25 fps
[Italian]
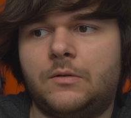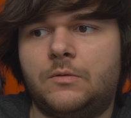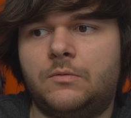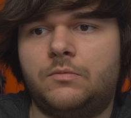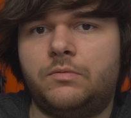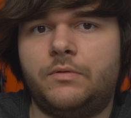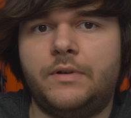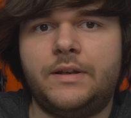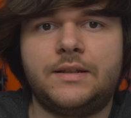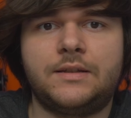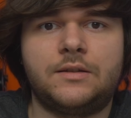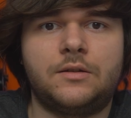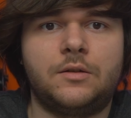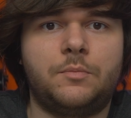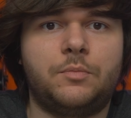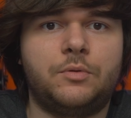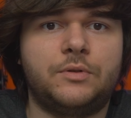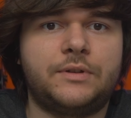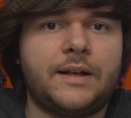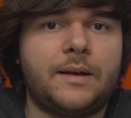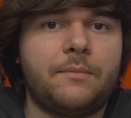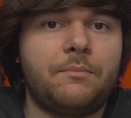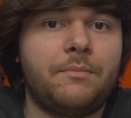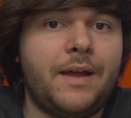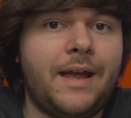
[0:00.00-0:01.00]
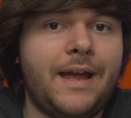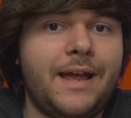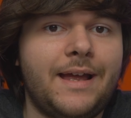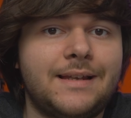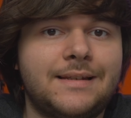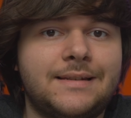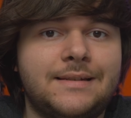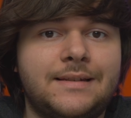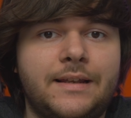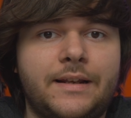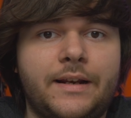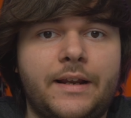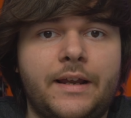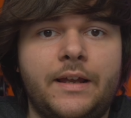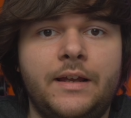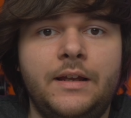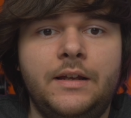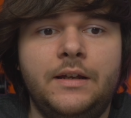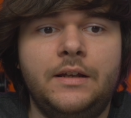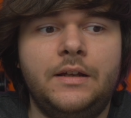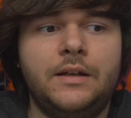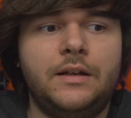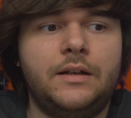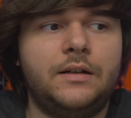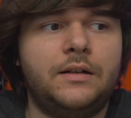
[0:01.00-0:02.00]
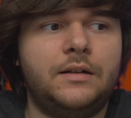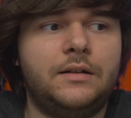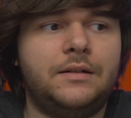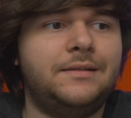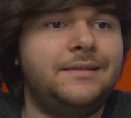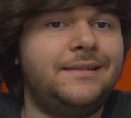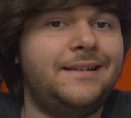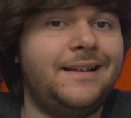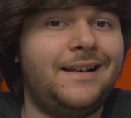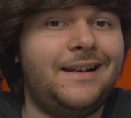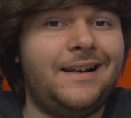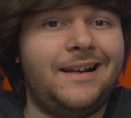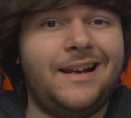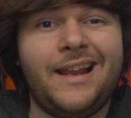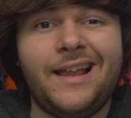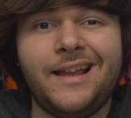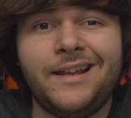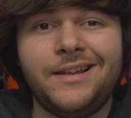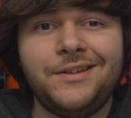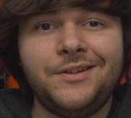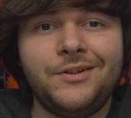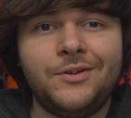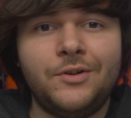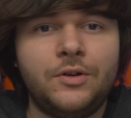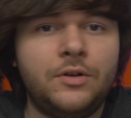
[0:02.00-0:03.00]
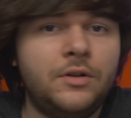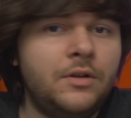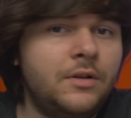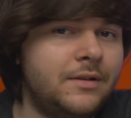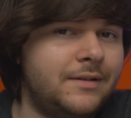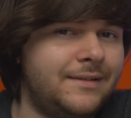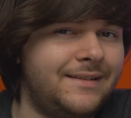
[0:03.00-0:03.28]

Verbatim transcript: questo potrebbe essere uh, del legno,